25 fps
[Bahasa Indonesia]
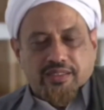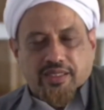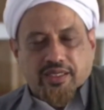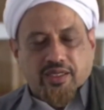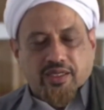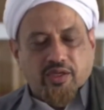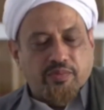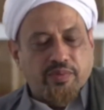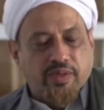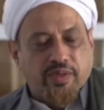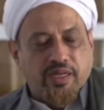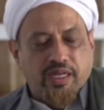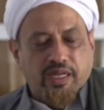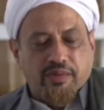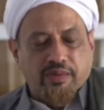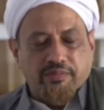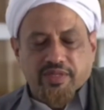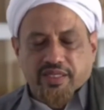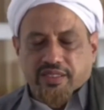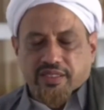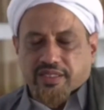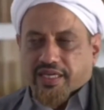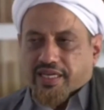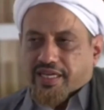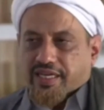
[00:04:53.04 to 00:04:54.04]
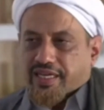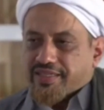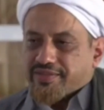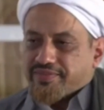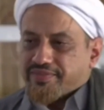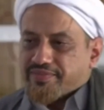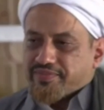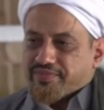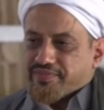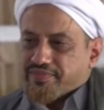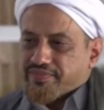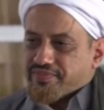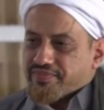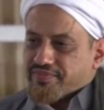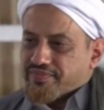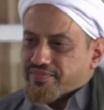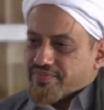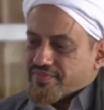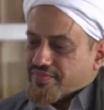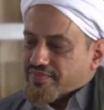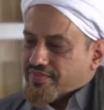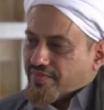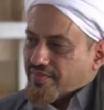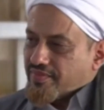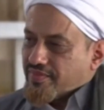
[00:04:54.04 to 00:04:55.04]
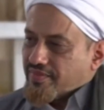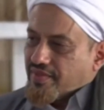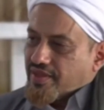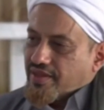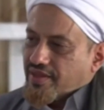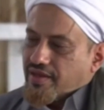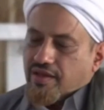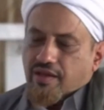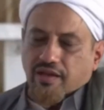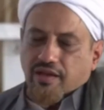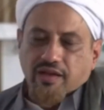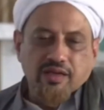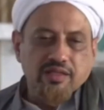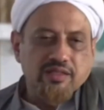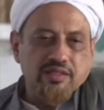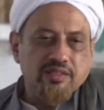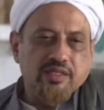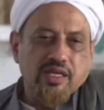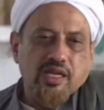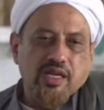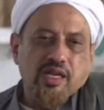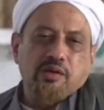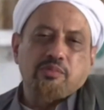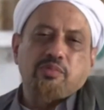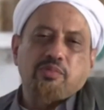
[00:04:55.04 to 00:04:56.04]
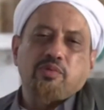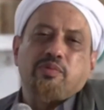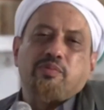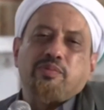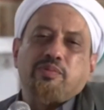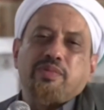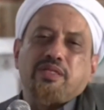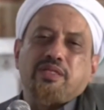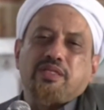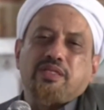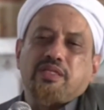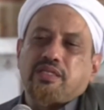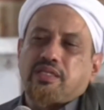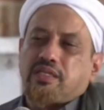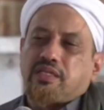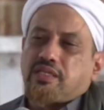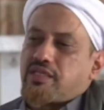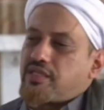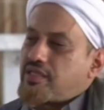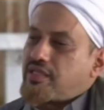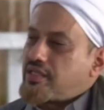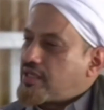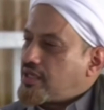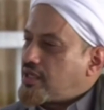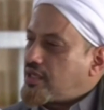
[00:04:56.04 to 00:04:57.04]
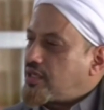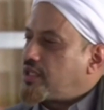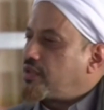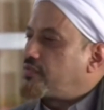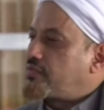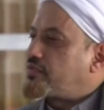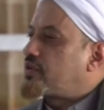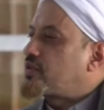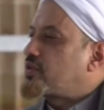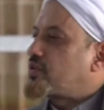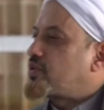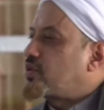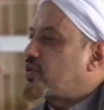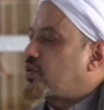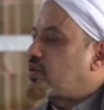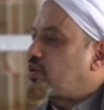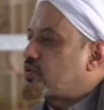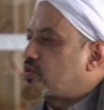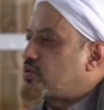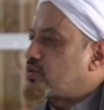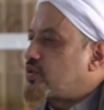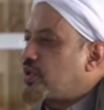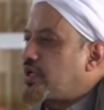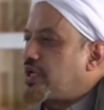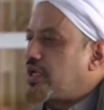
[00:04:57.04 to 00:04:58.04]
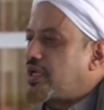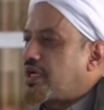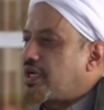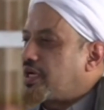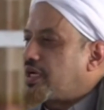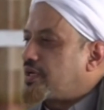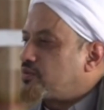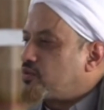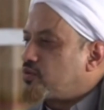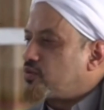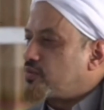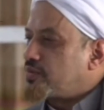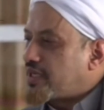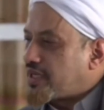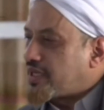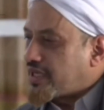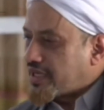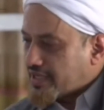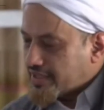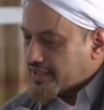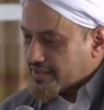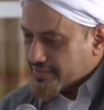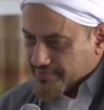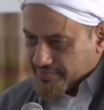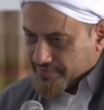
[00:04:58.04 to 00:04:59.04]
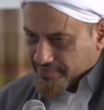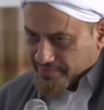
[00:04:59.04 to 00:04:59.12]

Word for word: Sina Bilal menyatakan لقد طلب مني خليفة رسول الله أبو بكر